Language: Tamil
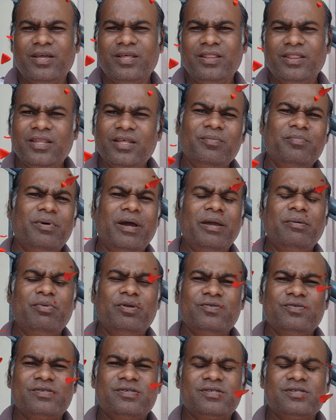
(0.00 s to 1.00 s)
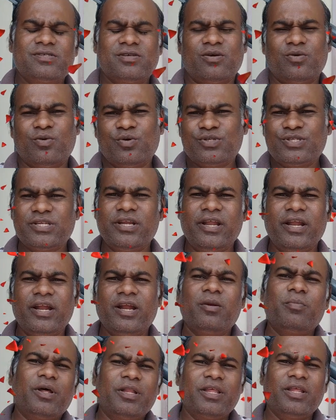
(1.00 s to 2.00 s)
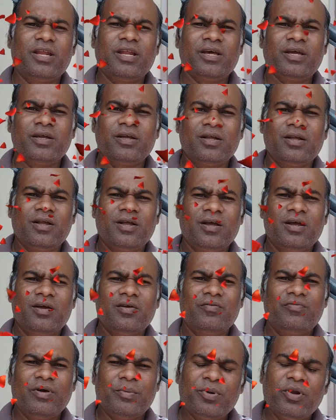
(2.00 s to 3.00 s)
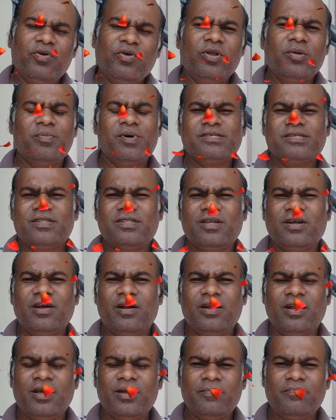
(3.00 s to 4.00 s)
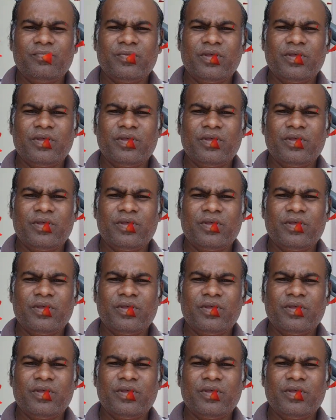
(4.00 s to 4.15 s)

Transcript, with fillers: இந்த பைபிள் கொஸ் கொஸ்டின் என்னென்னு பார்த்தீங்கன்னா ஃபெப்ரவரி மாதத்துக்கான